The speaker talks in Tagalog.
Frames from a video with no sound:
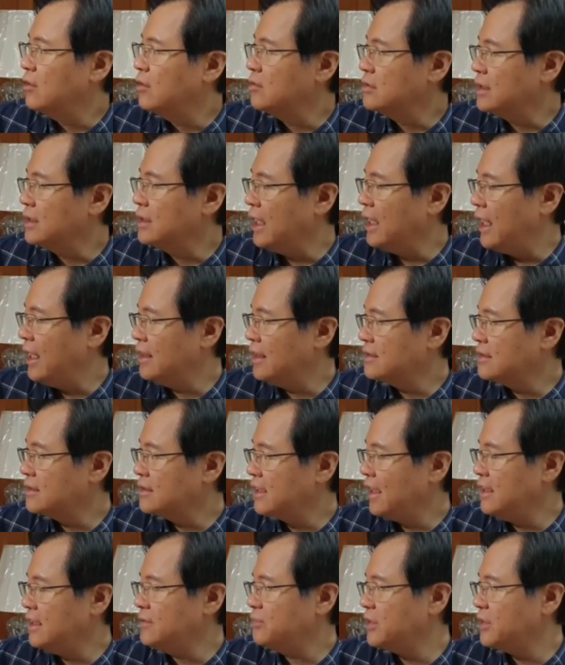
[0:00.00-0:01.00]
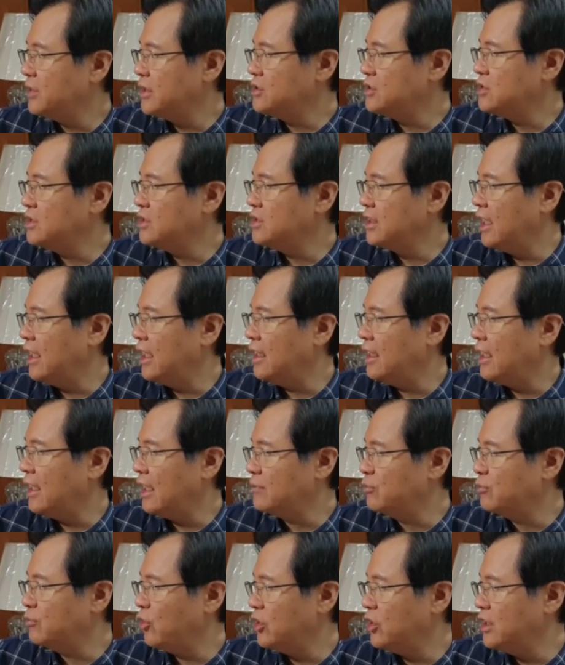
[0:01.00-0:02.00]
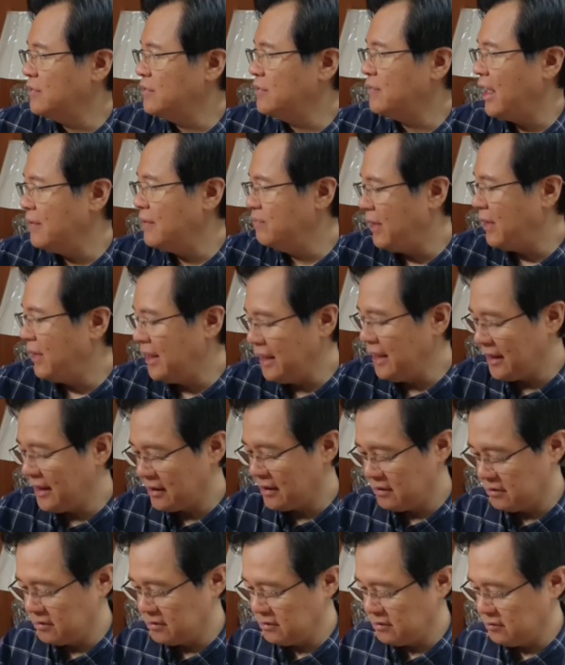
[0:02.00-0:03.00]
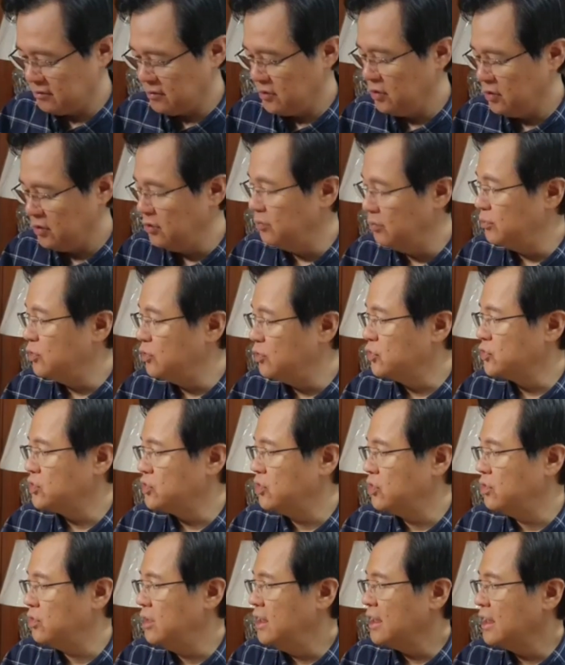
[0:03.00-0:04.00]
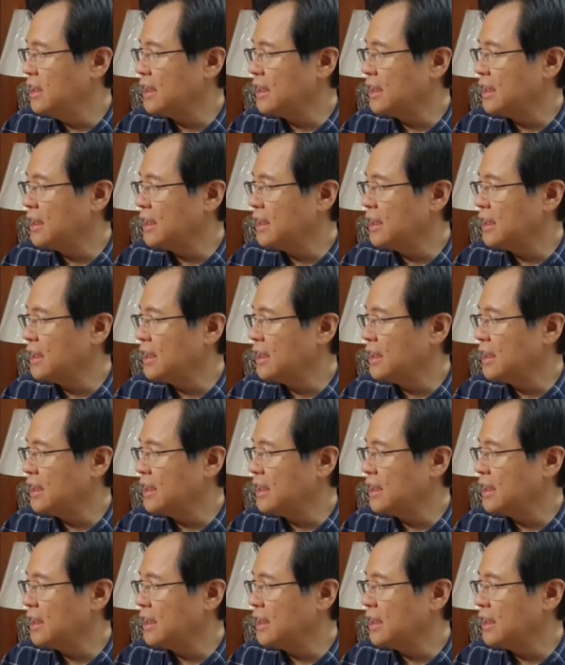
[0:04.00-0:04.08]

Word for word: ng trained personnel at pwede maibalik yung puso.